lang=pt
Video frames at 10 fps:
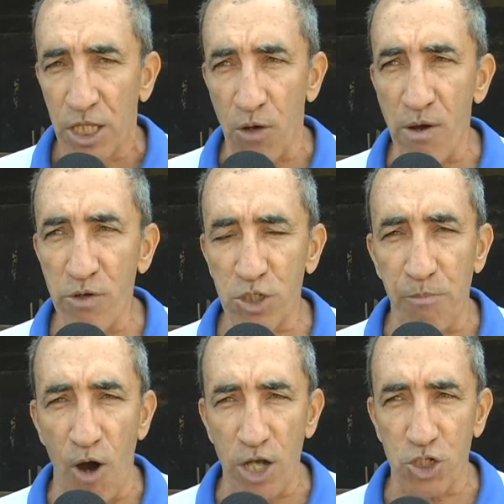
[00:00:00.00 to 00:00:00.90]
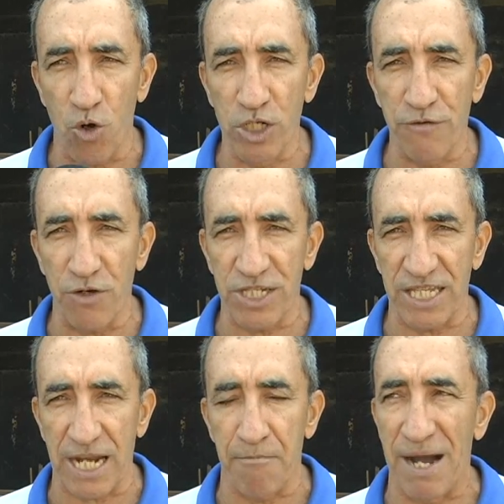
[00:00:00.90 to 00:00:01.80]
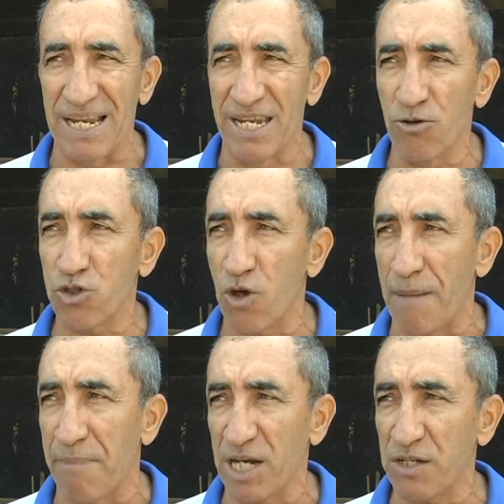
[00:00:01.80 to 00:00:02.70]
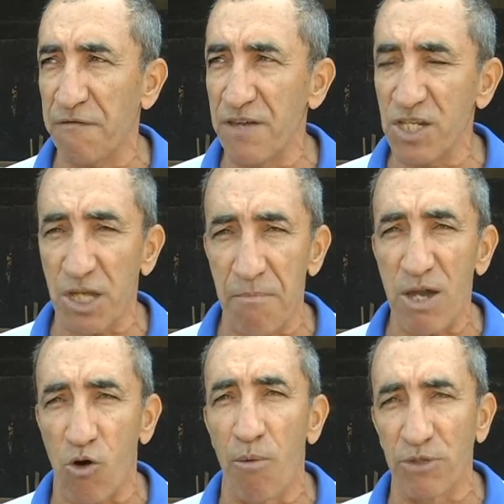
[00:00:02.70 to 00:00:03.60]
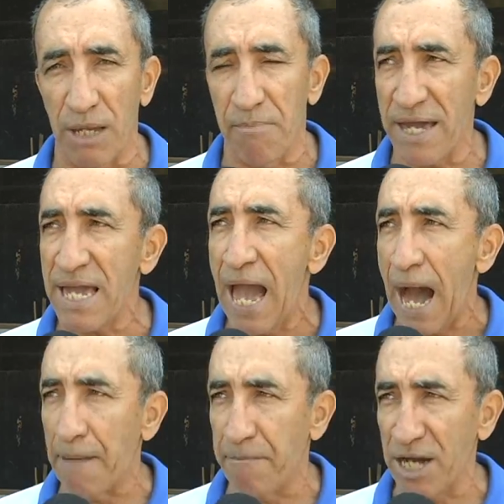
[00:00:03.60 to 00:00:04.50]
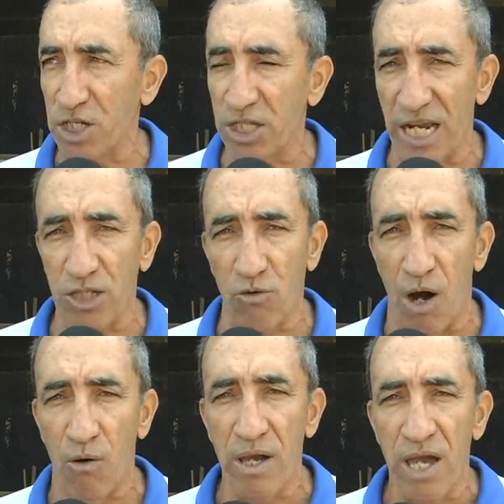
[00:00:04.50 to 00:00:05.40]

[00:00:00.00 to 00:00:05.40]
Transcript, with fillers: Então é um esporte onde você trabalha não só a parte física, bem como também a parte intelectual.